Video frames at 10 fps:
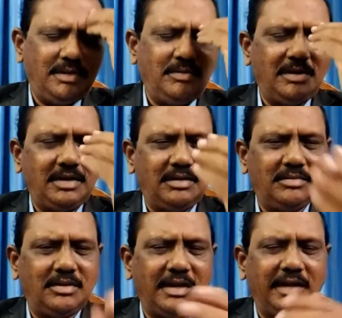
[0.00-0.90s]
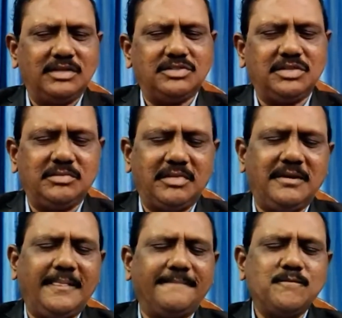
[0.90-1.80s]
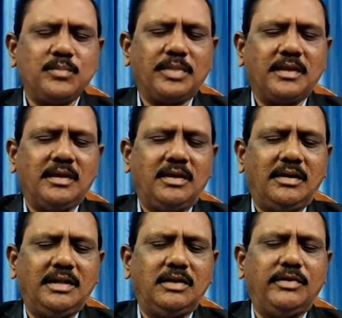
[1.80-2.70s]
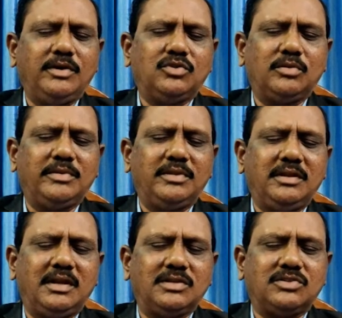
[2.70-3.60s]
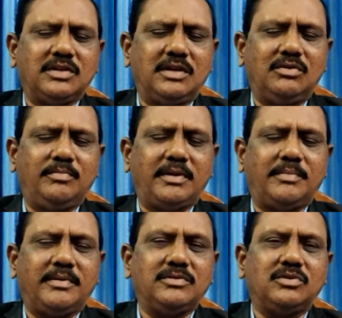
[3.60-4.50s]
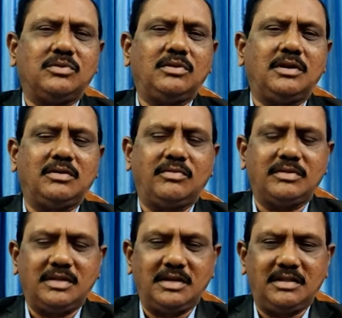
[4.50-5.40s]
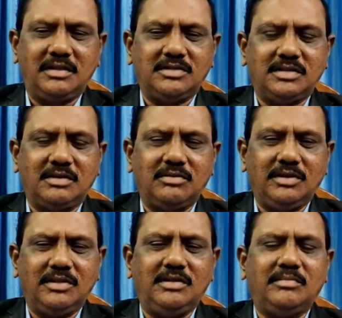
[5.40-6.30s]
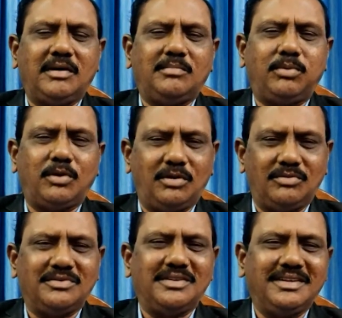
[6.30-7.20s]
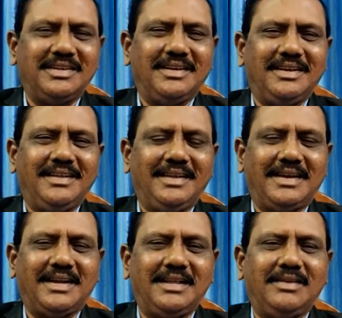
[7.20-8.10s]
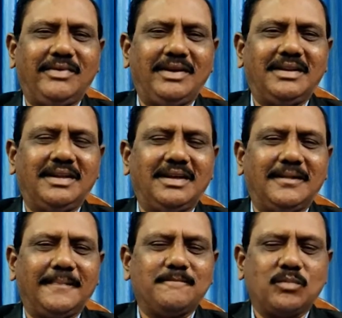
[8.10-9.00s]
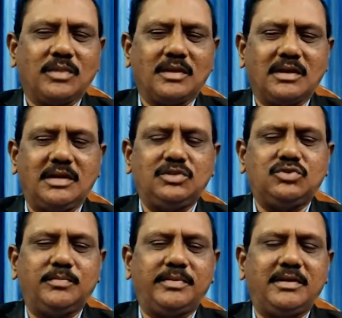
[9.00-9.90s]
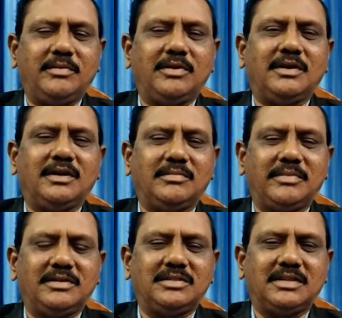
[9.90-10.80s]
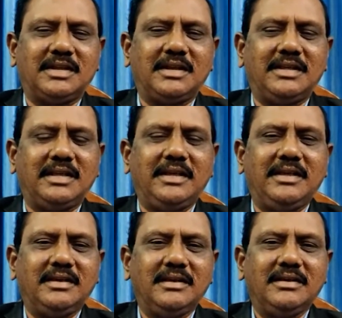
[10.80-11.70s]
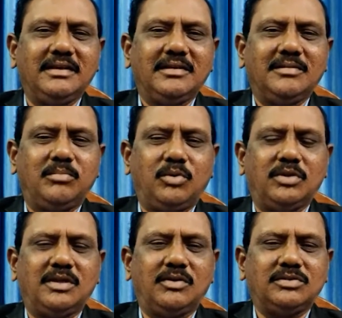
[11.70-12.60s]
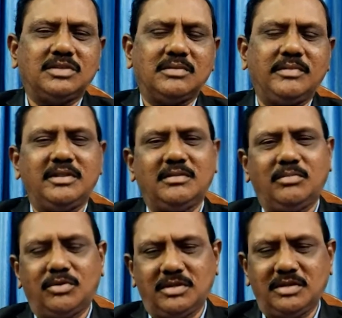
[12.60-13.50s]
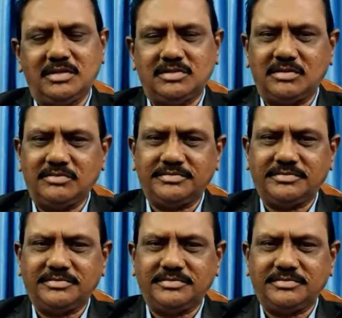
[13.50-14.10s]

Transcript: ఏమంటారు రాయలసీమ ఇరవై తొమ్మిది రాష్ట్రాలు ప్రపంచంలో రెండు వందల దేశాలు ఇది మా పొలం ఎక్కడికి వెళ్ళినా క్రీస్తు ప్రేమను కనపరచడానికి బోధ అవసరమైతే బోధ చేస్తాం